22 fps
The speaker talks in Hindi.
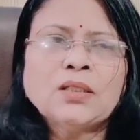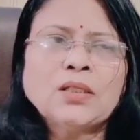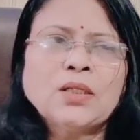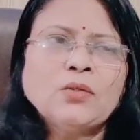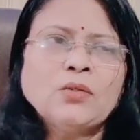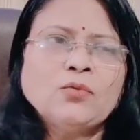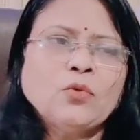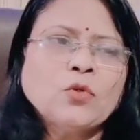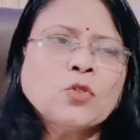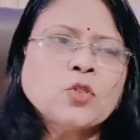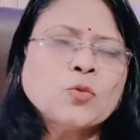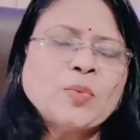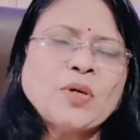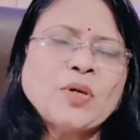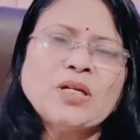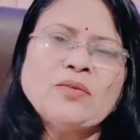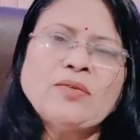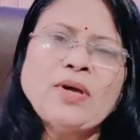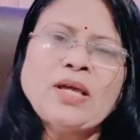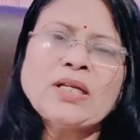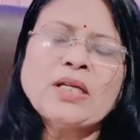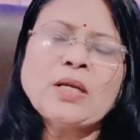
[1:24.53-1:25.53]
कि उस
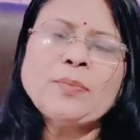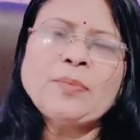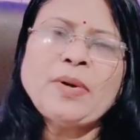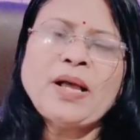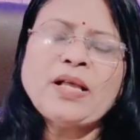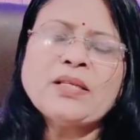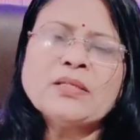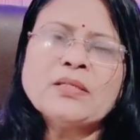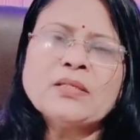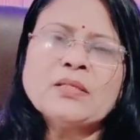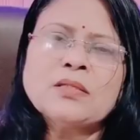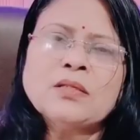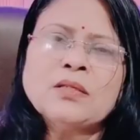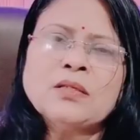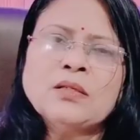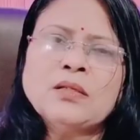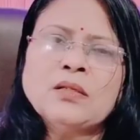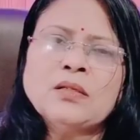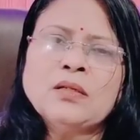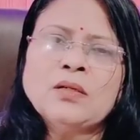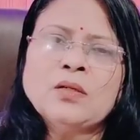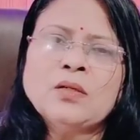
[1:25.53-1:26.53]
परिवार के पास
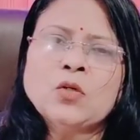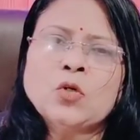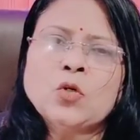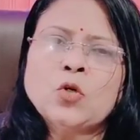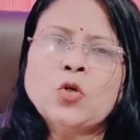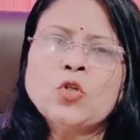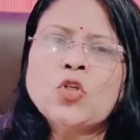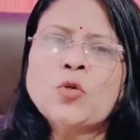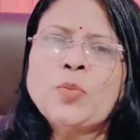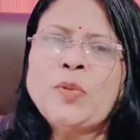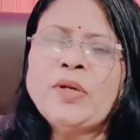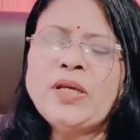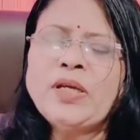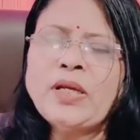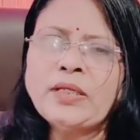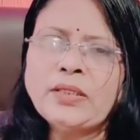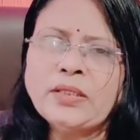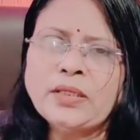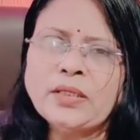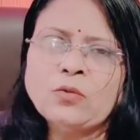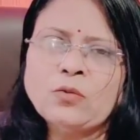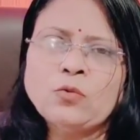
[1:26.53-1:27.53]
कुछ भी
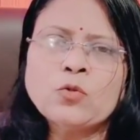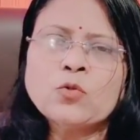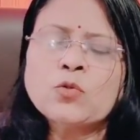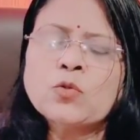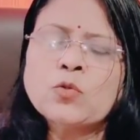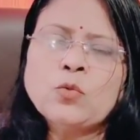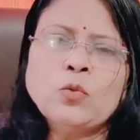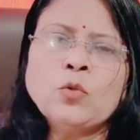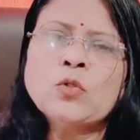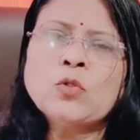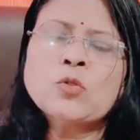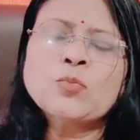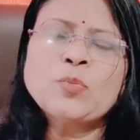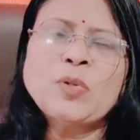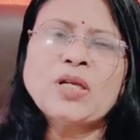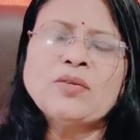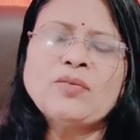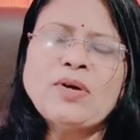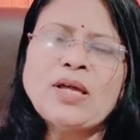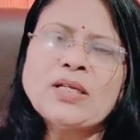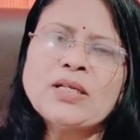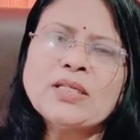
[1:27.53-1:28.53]
नहीं है उस उस
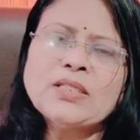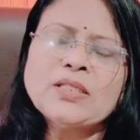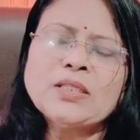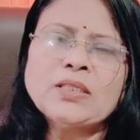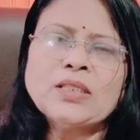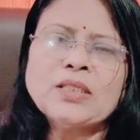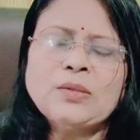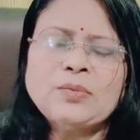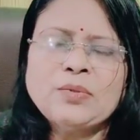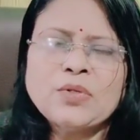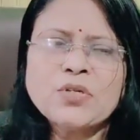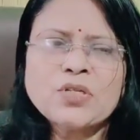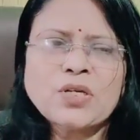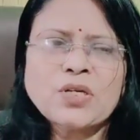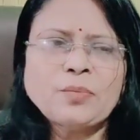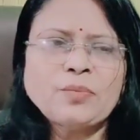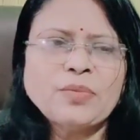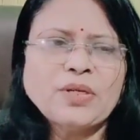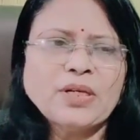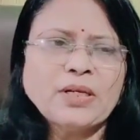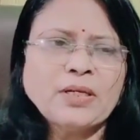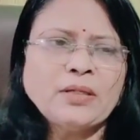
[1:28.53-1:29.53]
परिवार के जितने भी
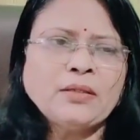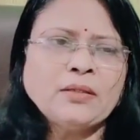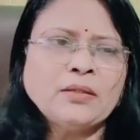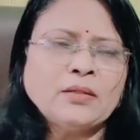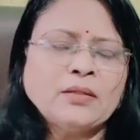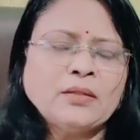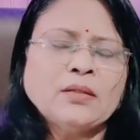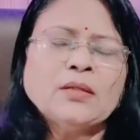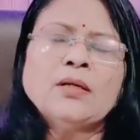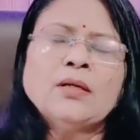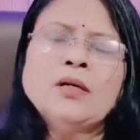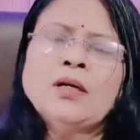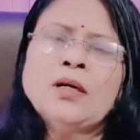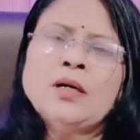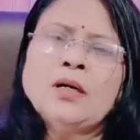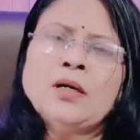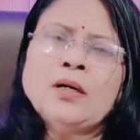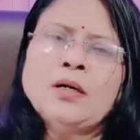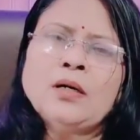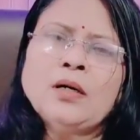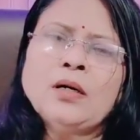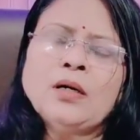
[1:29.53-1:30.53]
सभ्य
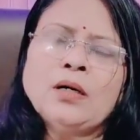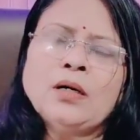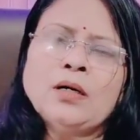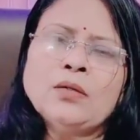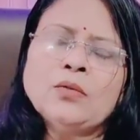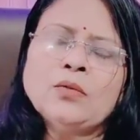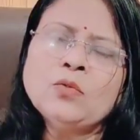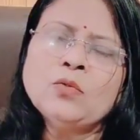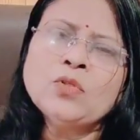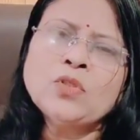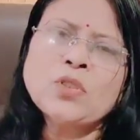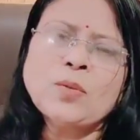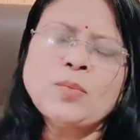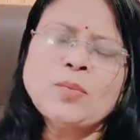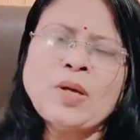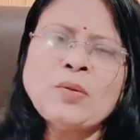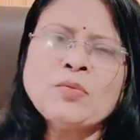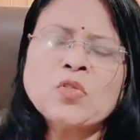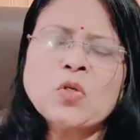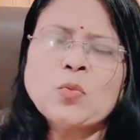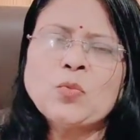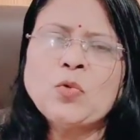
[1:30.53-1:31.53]
हैं उन
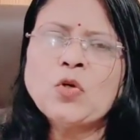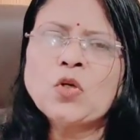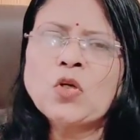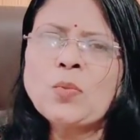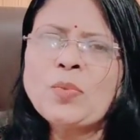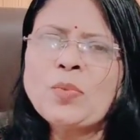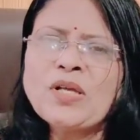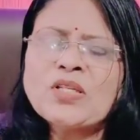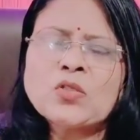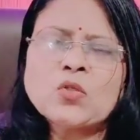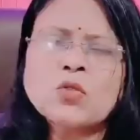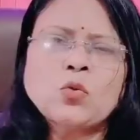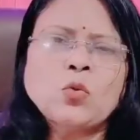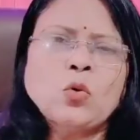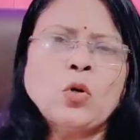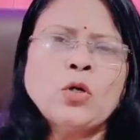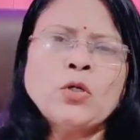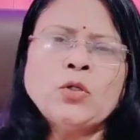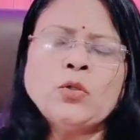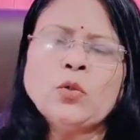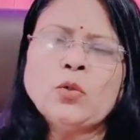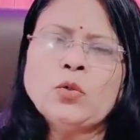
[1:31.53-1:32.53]
तमाम सभ्यों के पास
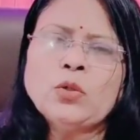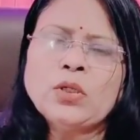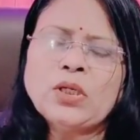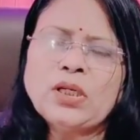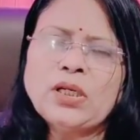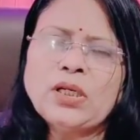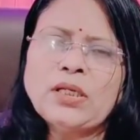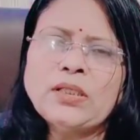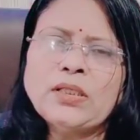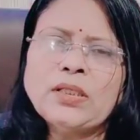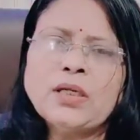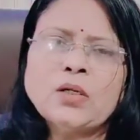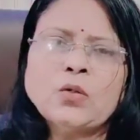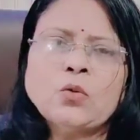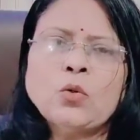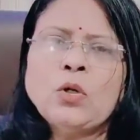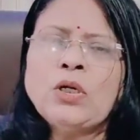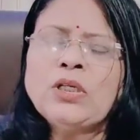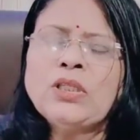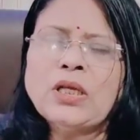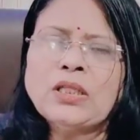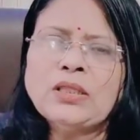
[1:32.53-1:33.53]
कोई नौकरी नहीं है
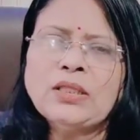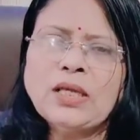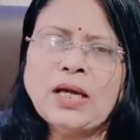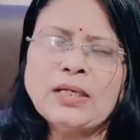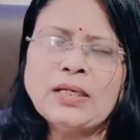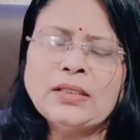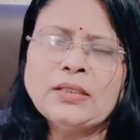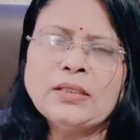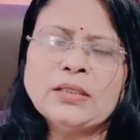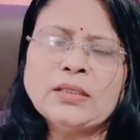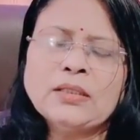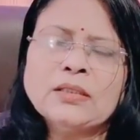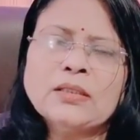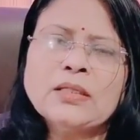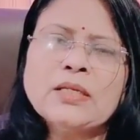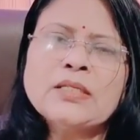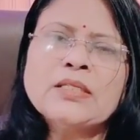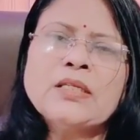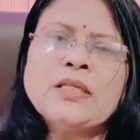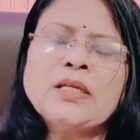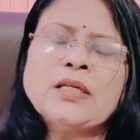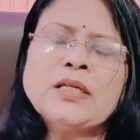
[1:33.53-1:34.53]
कोई धंधा नहीं है
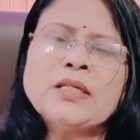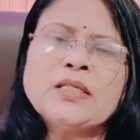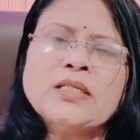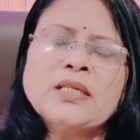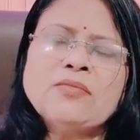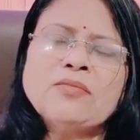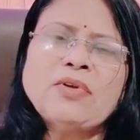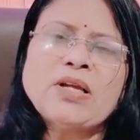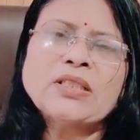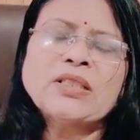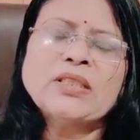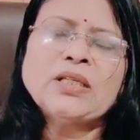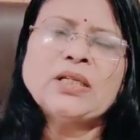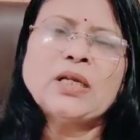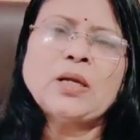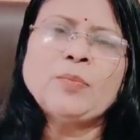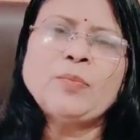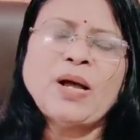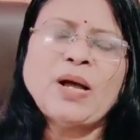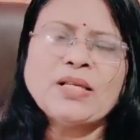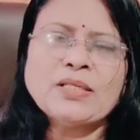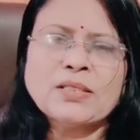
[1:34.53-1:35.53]
किसी न किसी व्यक्ति
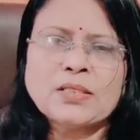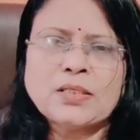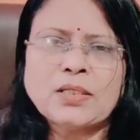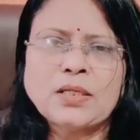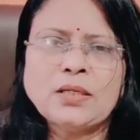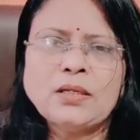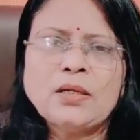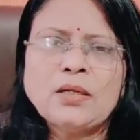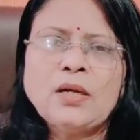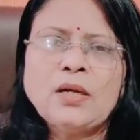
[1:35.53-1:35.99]
के पास से